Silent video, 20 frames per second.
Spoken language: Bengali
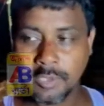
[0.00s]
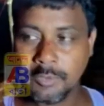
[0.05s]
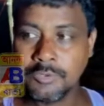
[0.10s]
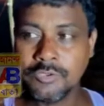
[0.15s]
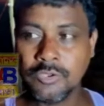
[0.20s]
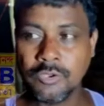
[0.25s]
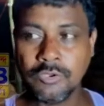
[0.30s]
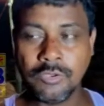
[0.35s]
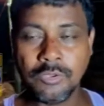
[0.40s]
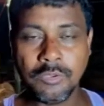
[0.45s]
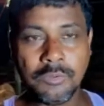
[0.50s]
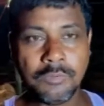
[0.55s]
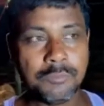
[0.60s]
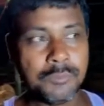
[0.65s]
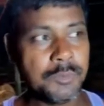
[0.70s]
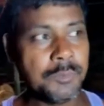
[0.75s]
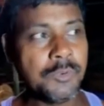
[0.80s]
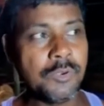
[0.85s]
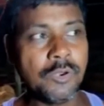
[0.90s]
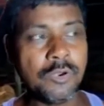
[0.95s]
এই জন্য
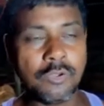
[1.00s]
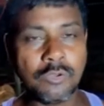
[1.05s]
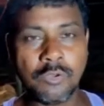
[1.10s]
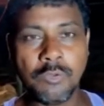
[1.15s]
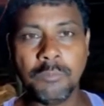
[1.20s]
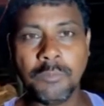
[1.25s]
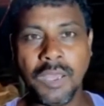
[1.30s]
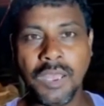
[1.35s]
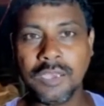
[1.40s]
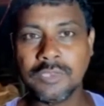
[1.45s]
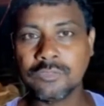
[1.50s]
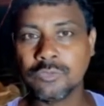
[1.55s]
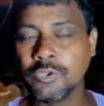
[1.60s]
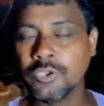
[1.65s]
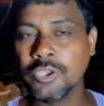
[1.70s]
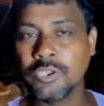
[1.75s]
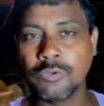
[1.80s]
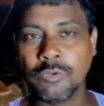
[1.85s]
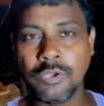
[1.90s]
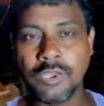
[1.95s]
বিভিন্ন রকম মাল
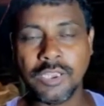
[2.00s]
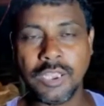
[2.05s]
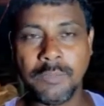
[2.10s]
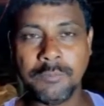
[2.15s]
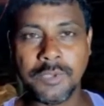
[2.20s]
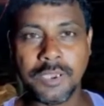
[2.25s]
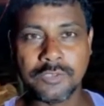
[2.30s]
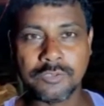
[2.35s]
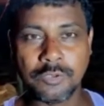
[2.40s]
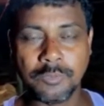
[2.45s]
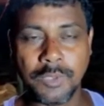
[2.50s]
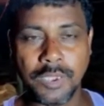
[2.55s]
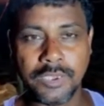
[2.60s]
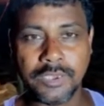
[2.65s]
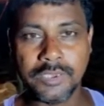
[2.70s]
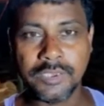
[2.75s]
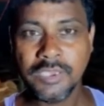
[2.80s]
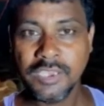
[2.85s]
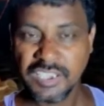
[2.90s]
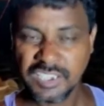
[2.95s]
তৈরি করে আমরা সবাই
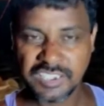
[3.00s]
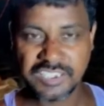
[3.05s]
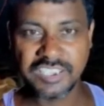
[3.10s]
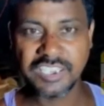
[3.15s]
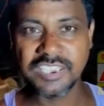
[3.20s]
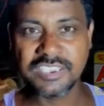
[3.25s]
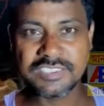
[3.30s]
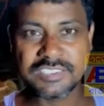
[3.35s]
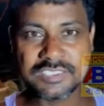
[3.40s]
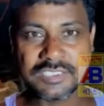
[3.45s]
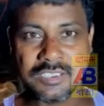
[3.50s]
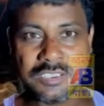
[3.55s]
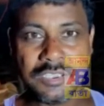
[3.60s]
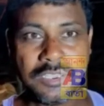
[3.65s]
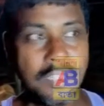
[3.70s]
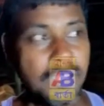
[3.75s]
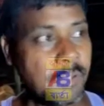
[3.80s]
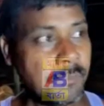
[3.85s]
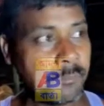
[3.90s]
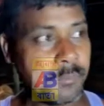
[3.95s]
নিয়ে এসেছি
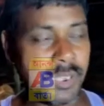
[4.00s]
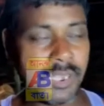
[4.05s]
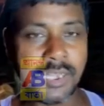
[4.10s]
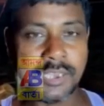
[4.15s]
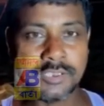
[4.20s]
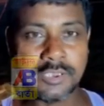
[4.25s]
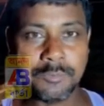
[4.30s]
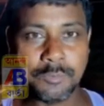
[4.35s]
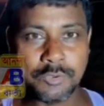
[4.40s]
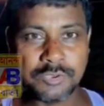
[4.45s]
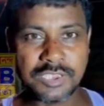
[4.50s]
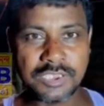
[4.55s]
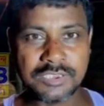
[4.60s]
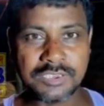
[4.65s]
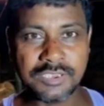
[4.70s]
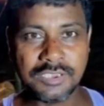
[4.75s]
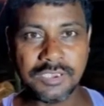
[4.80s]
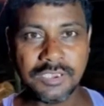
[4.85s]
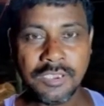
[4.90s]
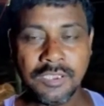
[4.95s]
মেলাতে
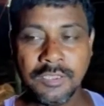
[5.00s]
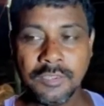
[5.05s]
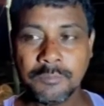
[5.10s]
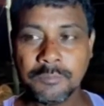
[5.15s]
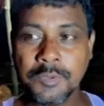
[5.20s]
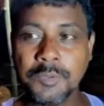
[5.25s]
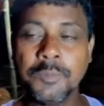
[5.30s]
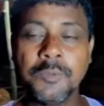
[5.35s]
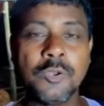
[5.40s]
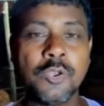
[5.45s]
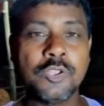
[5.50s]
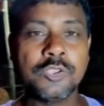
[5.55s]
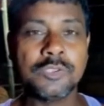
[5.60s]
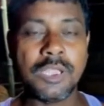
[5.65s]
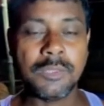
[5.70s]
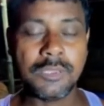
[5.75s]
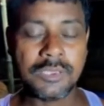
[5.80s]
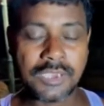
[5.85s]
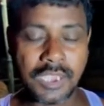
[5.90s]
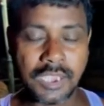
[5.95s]
বসেছি বিভিন্ন
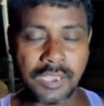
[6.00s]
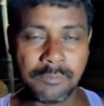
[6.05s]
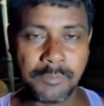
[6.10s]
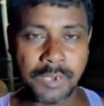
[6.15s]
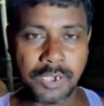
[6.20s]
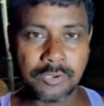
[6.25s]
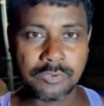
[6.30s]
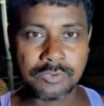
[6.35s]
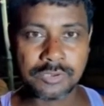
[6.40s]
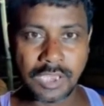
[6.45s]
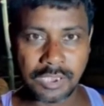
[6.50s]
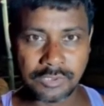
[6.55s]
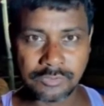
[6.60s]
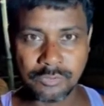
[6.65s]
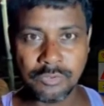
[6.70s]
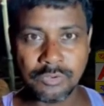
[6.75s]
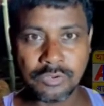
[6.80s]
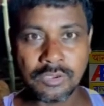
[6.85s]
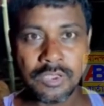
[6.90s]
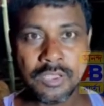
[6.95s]
জায়গায় মানুষ
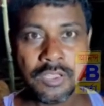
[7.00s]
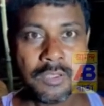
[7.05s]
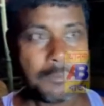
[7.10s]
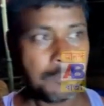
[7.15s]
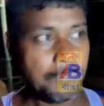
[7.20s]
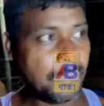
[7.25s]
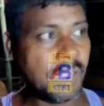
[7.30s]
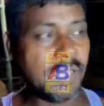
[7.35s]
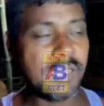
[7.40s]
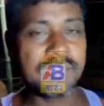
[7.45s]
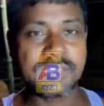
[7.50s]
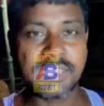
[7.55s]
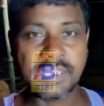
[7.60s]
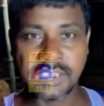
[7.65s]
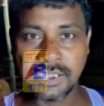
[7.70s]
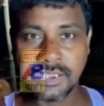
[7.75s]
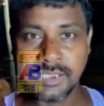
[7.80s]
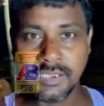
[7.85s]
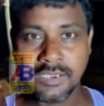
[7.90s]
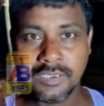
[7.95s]
আসুক মাল
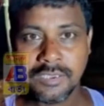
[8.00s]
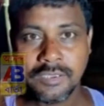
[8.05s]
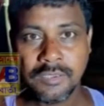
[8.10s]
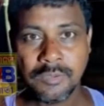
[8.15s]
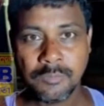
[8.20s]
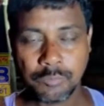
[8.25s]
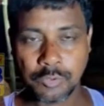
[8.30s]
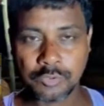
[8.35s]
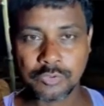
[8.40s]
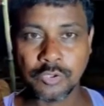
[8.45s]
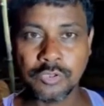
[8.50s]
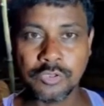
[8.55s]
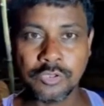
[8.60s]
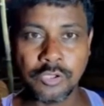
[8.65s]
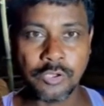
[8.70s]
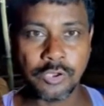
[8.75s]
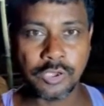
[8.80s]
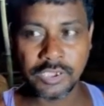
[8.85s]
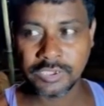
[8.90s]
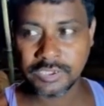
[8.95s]
দেখে পছন্দ
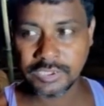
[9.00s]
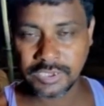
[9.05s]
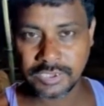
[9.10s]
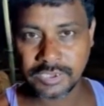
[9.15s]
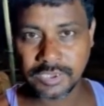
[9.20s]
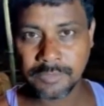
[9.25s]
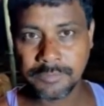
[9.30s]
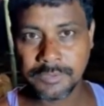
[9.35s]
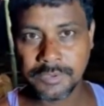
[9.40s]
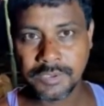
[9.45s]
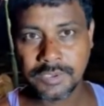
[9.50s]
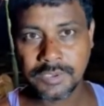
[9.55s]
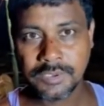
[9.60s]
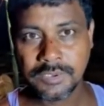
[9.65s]
হলে নিয়ে যাবে